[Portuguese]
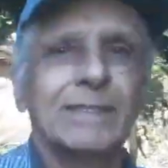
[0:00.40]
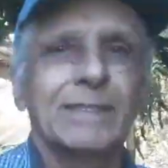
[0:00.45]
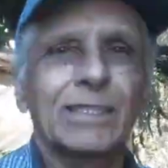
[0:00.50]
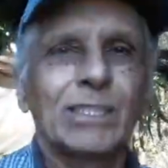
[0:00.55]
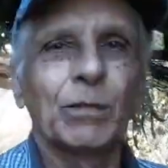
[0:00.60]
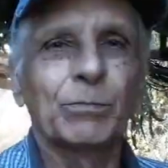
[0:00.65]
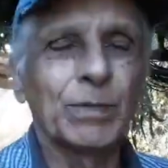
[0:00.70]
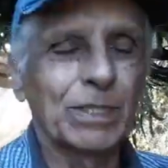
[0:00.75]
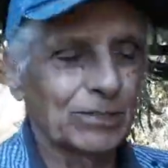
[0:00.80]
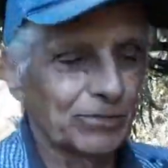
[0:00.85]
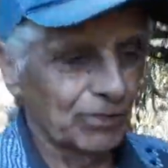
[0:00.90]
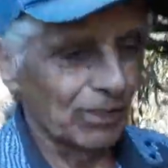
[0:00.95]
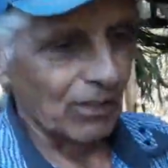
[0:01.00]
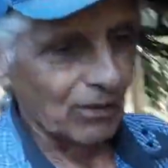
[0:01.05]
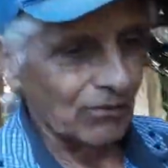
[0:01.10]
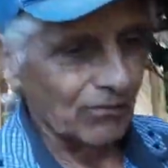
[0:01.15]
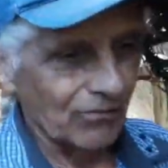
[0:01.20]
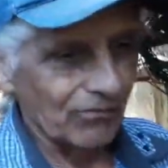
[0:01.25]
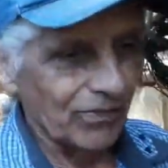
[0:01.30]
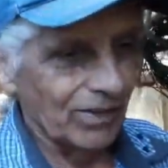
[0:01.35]
Então
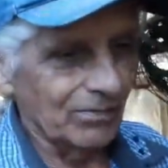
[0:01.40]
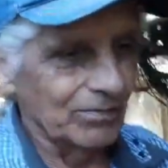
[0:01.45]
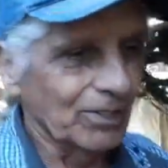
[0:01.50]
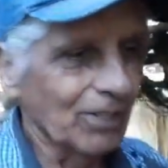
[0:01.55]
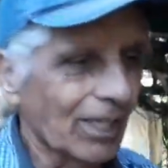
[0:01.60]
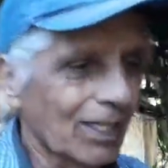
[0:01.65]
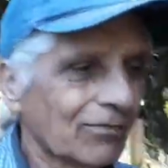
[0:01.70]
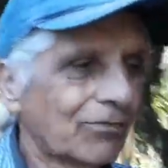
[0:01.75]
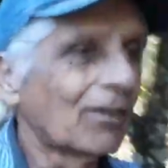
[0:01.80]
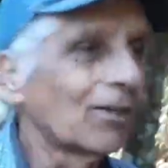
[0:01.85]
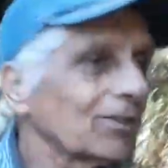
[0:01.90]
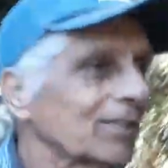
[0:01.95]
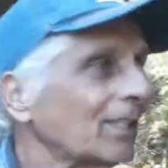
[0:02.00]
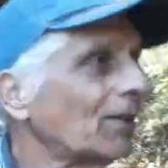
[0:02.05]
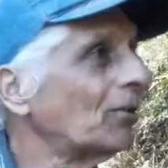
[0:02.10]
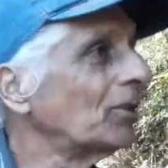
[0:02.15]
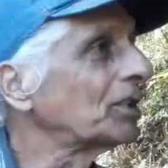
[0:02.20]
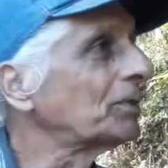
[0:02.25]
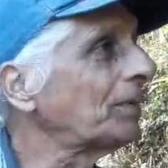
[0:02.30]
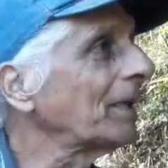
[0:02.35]
pessoal, vamos dar uma volta
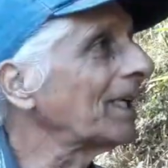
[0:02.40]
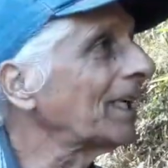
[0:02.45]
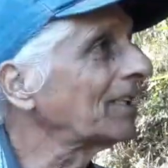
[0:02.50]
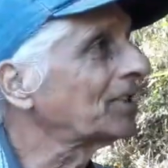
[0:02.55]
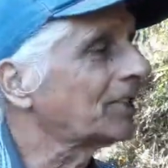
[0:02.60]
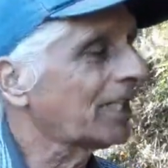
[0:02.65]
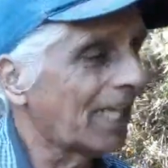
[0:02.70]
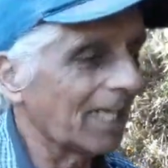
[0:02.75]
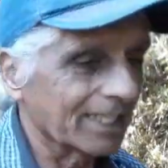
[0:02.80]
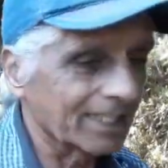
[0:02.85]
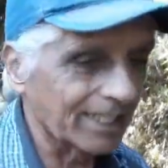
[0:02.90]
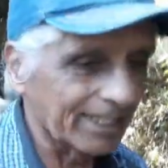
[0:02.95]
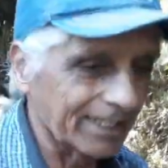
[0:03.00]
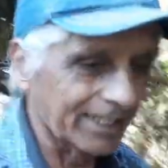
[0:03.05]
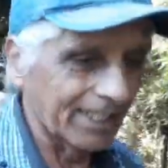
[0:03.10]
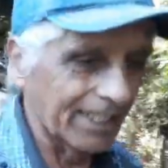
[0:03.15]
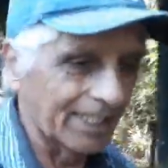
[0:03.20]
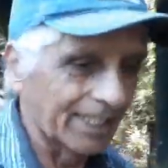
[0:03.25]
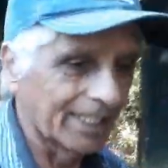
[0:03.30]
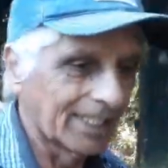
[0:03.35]
hoje pela chácara
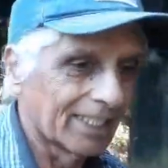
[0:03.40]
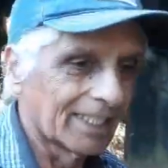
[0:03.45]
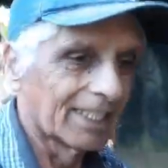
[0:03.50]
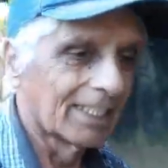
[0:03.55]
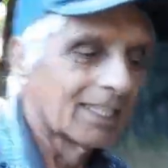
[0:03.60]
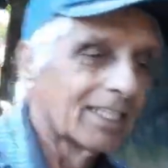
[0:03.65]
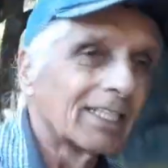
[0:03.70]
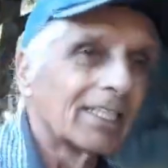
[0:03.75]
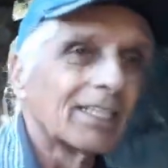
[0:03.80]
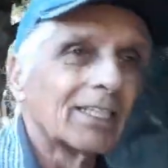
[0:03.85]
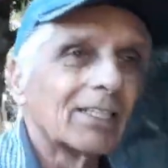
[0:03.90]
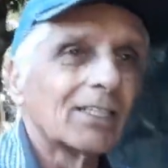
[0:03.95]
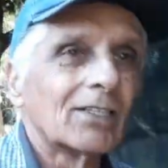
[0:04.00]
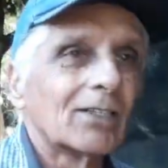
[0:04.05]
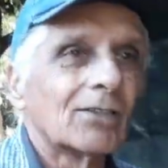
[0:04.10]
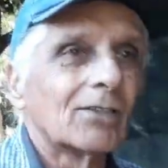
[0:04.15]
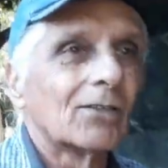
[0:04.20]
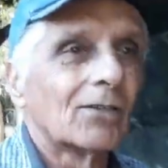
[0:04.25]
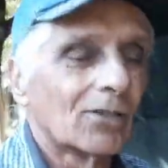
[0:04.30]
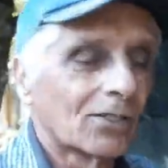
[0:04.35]
aqui.
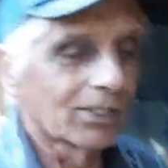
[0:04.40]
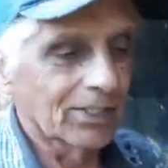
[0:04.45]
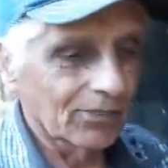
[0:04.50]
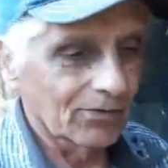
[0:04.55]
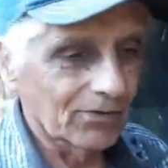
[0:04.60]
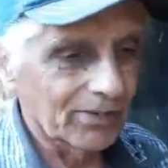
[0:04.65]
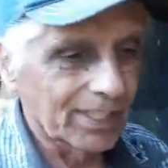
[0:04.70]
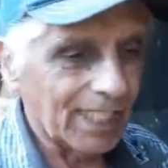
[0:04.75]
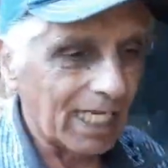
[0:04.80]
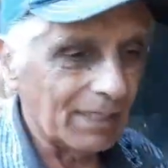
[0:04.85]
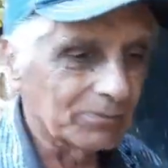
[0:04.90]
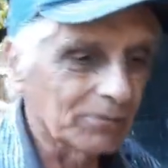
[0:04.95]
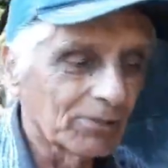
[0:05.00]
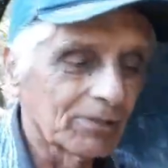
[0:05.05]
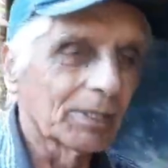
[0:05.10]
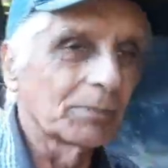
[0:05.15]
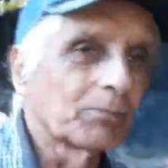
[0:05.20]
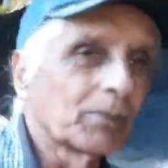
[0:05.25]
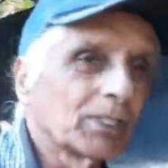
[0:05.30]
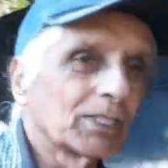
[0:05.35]
Hoje é um sábado,
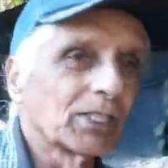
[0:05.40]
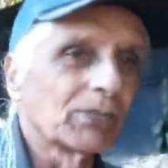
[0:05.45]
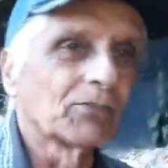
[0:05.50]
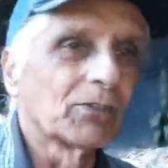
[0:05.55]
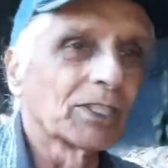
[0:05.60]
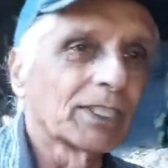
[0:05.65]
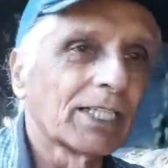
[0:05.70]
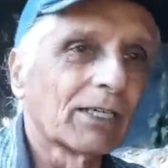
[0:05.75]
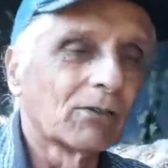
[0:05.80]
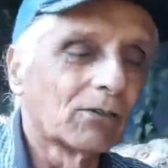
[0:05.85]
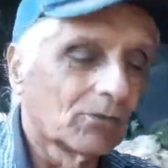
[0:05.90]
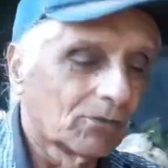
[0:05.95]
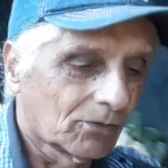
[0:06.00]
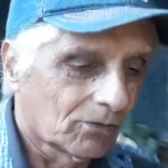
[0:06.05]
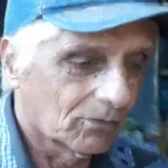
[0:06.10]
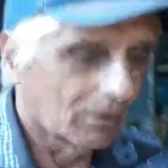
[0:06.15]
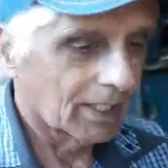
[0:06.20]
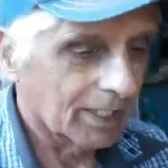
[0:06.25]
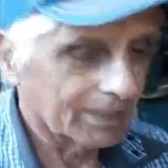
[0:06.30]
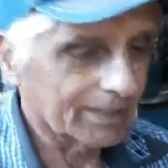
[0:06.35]
depois eu vou dar um,
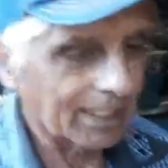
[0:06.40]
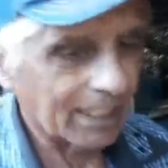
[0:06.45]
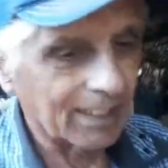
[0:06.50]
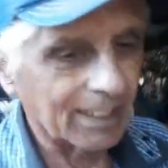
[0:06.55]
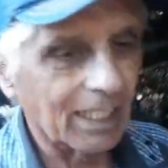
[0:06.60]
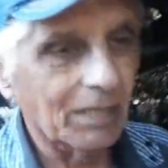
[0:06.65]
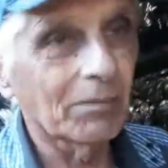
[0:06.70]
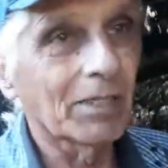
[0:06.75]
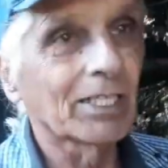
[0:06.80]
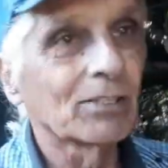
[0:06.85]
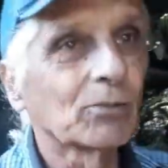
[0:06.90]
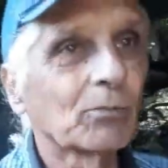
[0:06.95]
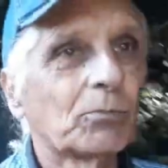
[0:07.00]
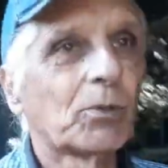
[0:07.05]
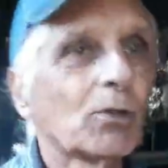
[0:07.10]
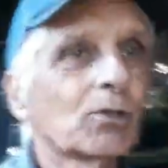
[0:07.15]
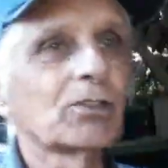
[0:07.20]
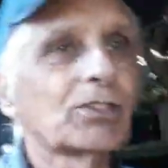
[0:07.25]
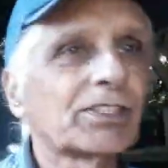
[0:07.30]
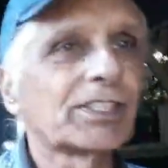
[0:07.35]
atacar mais um
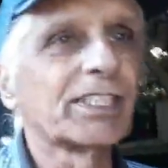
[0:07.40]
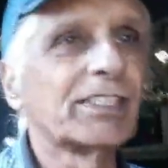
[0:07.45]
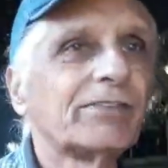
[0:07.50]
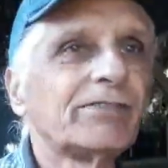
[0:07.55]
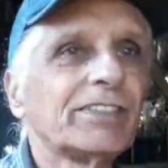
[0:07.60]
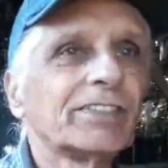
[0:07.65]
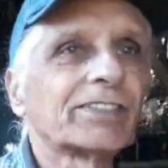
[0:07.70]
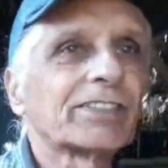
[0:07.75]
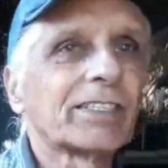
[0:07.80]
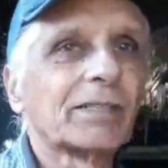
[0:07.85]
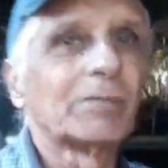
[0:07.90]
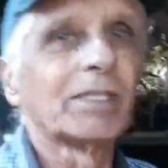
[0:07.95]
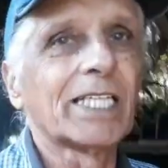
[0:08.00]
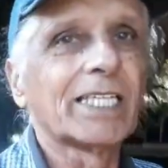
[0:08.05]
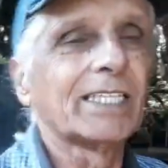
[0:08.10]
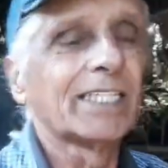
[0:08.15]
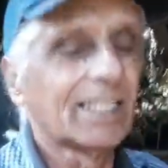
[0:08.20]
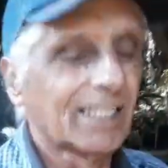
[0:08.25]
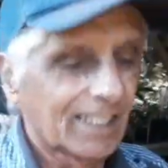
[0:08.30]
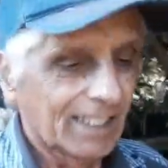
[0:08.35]
pouco de serviço
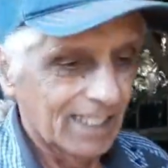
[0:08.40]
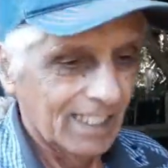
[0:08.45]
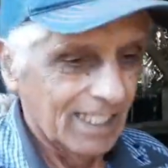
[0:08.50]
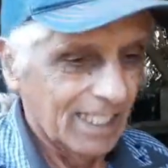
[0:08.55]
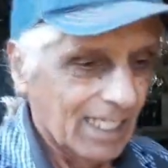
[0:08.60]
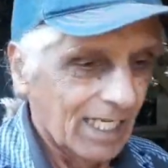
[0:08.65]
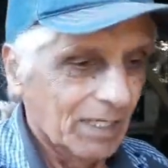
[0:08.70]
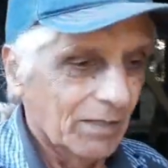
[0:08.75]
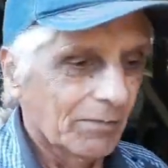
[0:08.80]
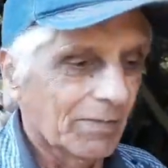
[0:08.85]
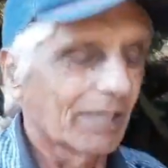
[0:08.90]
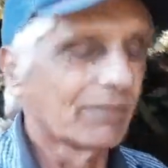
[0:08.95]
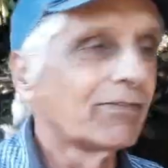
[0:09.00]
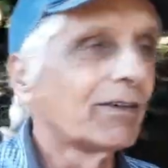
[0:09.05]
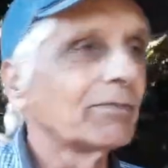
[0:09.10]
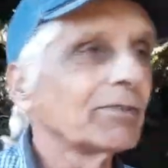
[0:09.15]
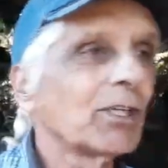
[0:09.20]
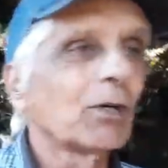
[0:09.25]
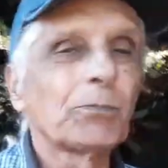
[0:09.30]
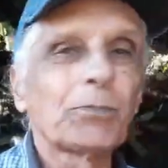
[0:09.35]
também. Mas
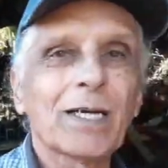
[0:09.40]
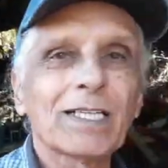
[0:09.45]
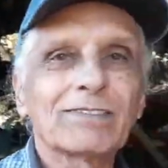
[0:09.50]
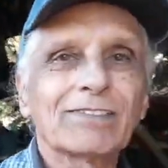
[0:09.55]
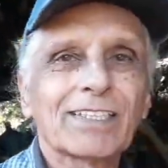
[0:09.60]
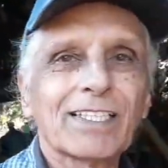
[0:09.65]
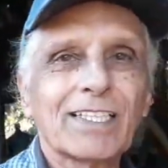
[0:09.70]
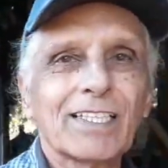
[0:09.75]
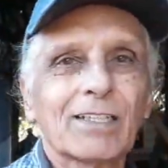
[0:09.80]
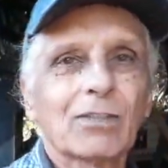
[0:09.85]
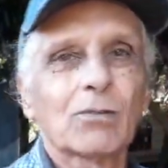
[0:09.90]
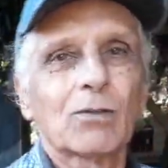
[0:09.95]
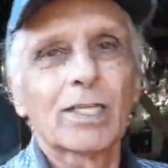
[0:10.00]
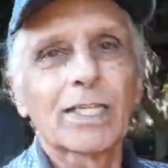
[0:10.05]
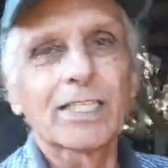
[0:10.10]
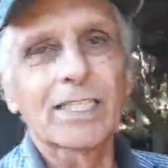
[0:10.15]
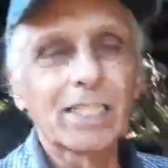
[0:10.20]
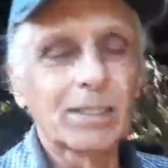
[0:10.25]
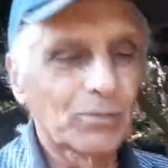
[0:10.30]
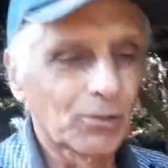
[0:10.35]
vamos dar um passeio
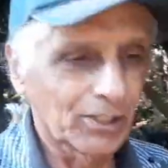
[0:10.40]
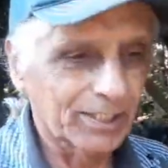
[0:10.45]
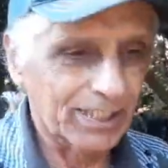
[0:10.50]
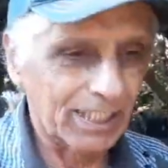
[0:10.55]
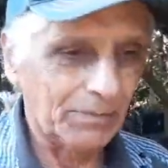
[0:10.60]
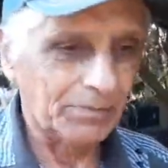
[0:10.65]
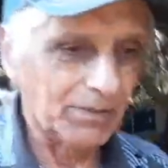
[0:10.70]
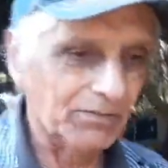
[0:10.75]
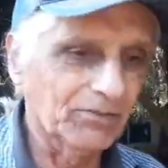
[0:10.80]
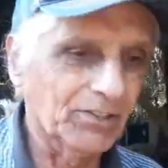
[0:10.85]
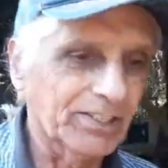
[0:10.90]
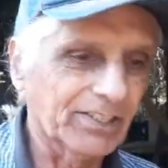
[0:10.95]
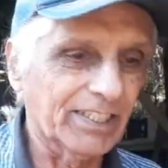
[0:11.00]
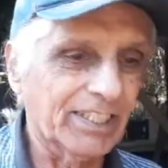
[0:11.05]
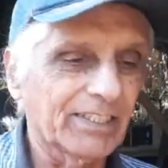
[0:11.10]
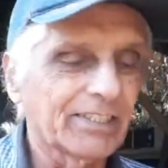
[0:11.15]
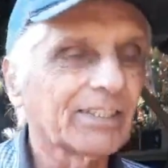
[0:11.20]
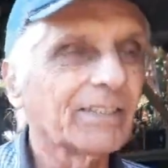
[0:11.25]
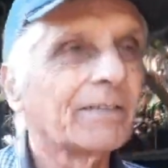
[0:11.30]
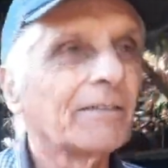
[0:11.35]
agora aqui, mostrar para
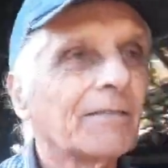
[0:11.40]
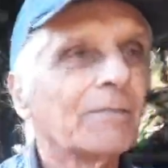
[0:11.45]
vocês